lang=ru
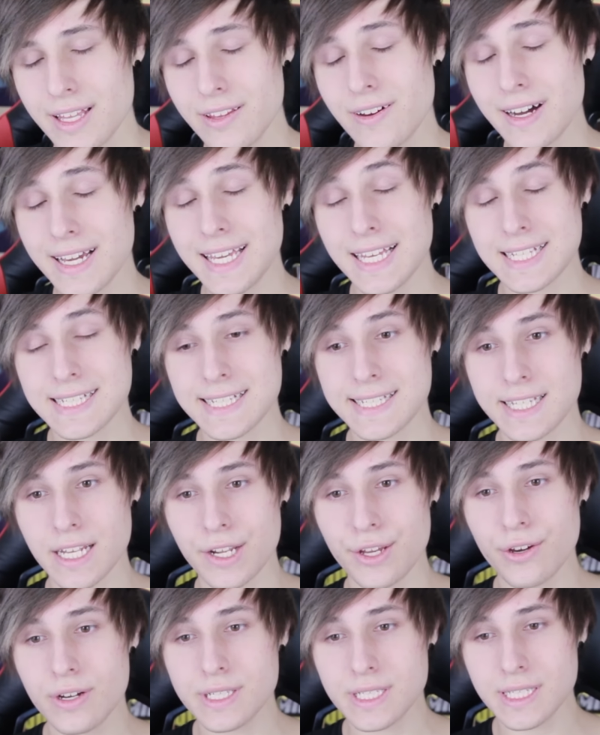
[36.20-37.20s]
Ну а если
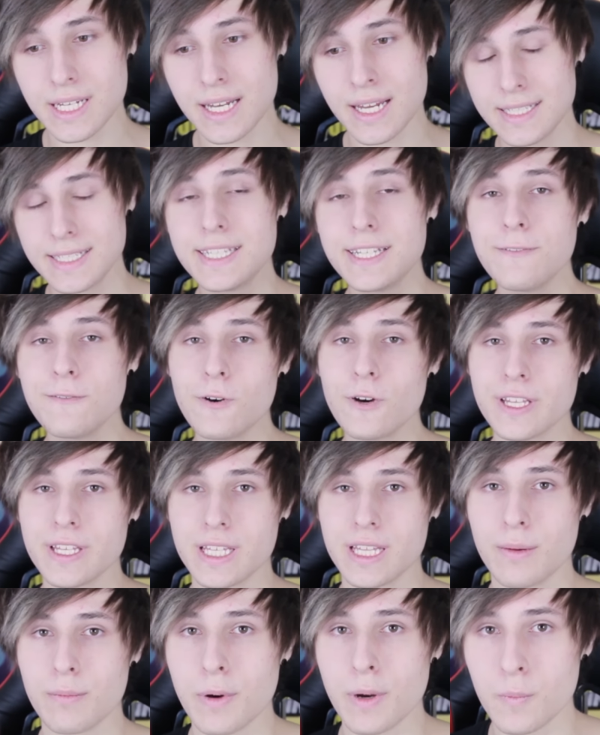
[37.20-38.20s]
серьезно,
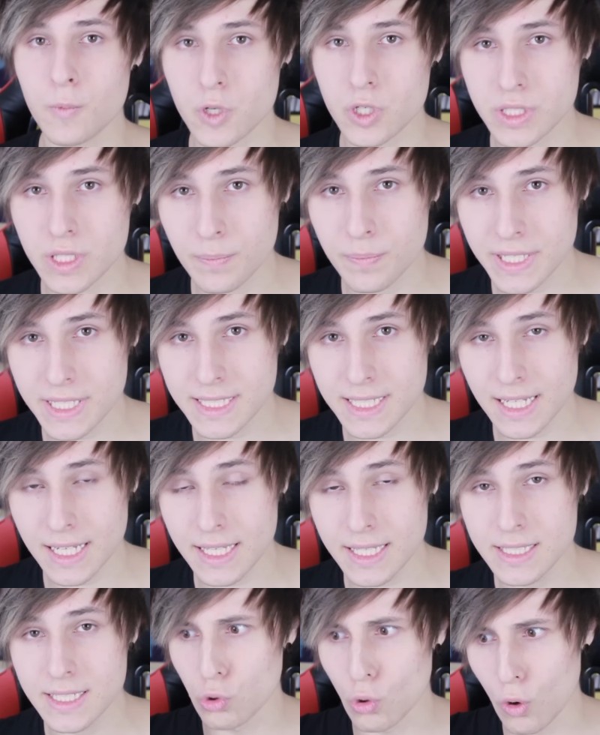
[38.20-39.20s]
сегодня нам поможет
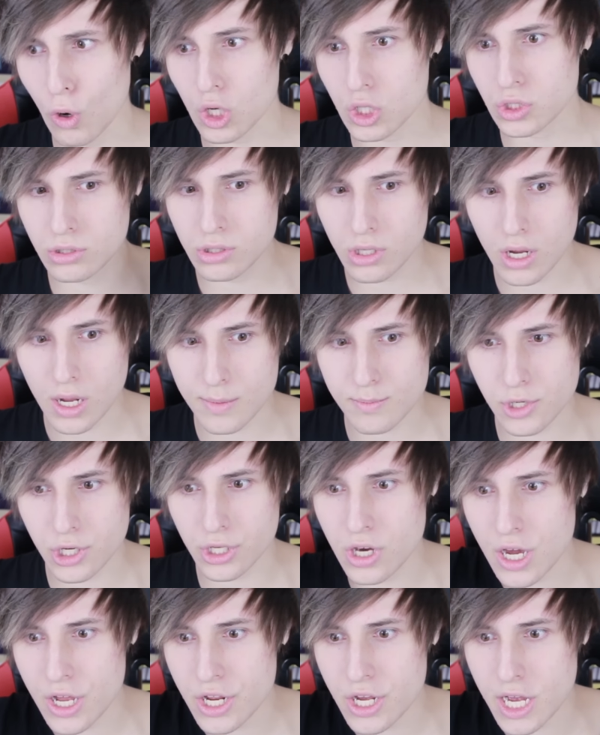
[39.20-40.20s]
определить, кто
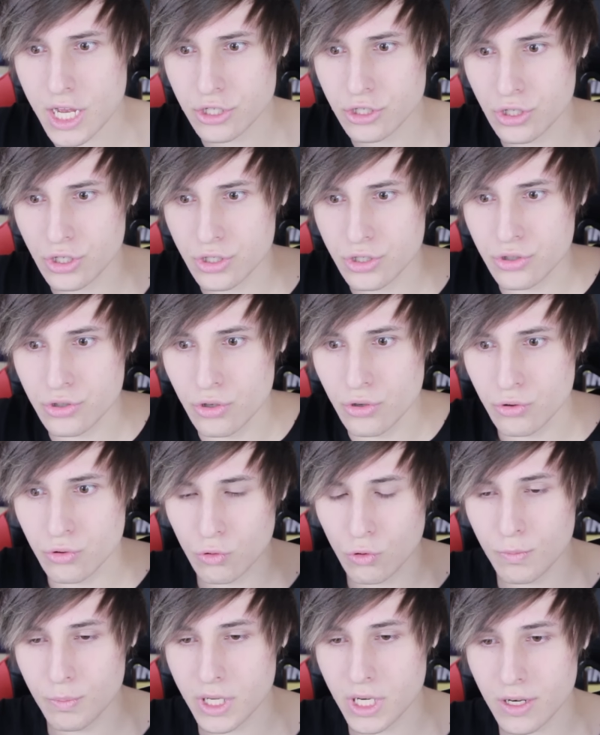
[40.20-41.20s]
самый горячий из
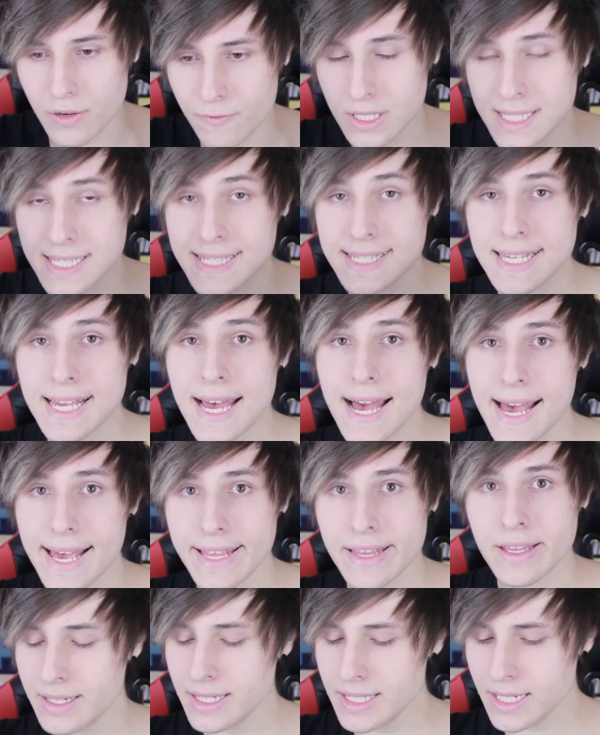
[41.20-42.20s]
ютуберов
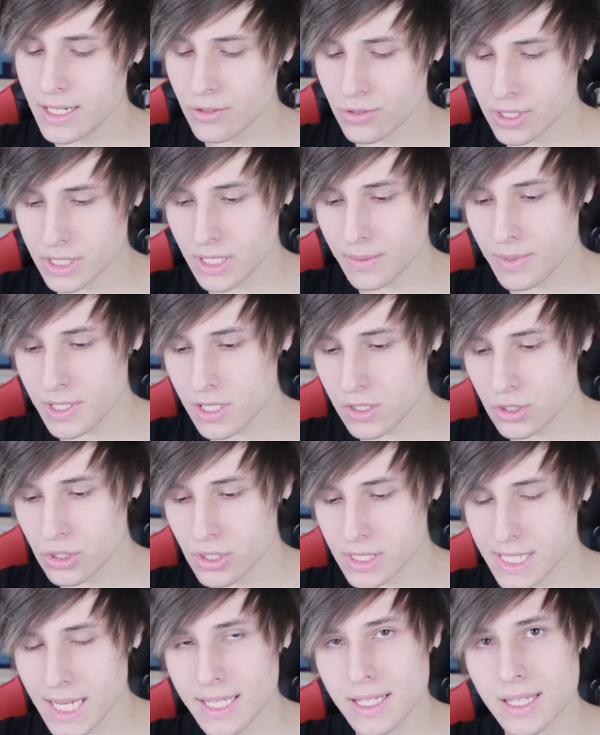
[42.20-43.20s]
сайт. И я уже заметил,
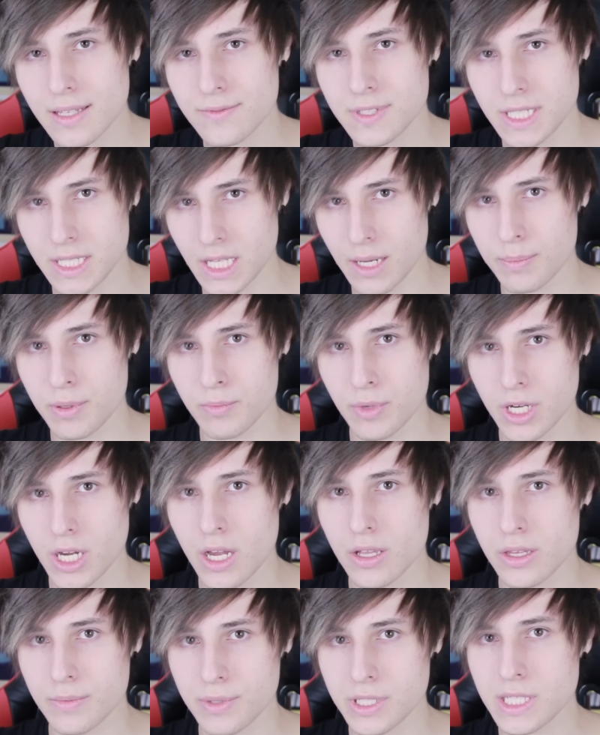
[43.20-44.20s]
что сайты нам всегда
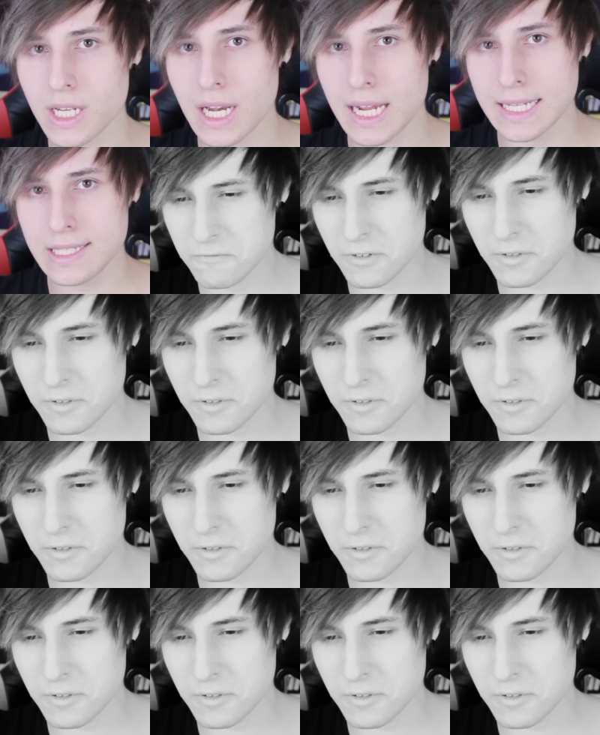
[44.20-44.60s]
помогают определять